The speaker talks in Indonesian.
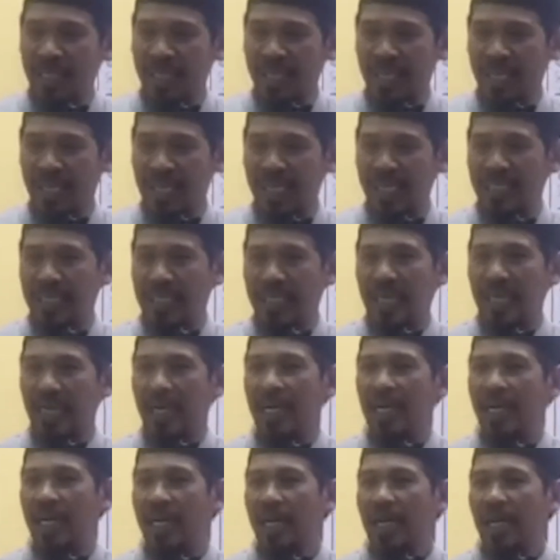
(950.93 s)
ini gelisah,
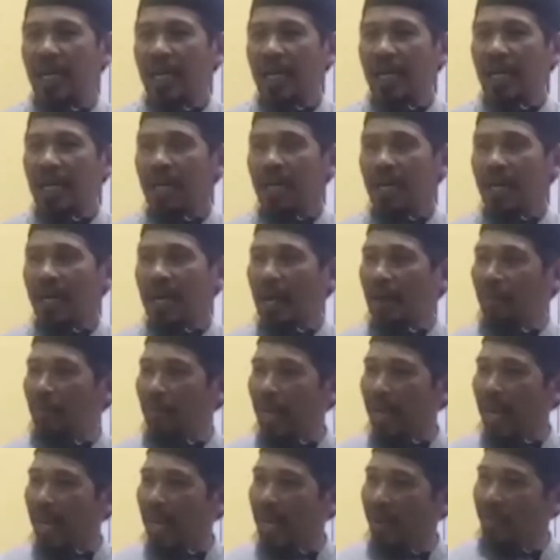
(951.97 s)

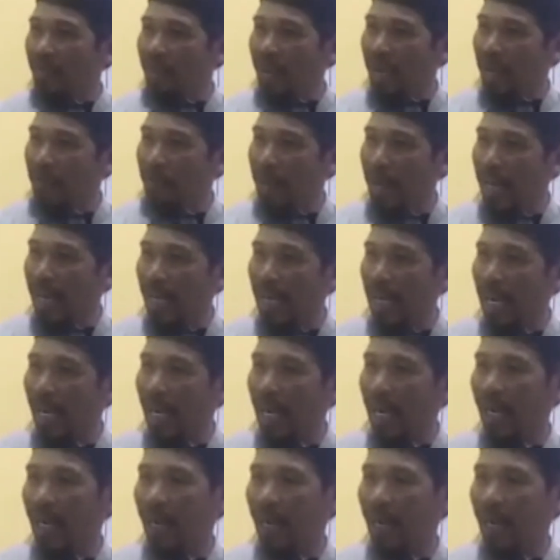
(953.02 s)
lama-lama marah.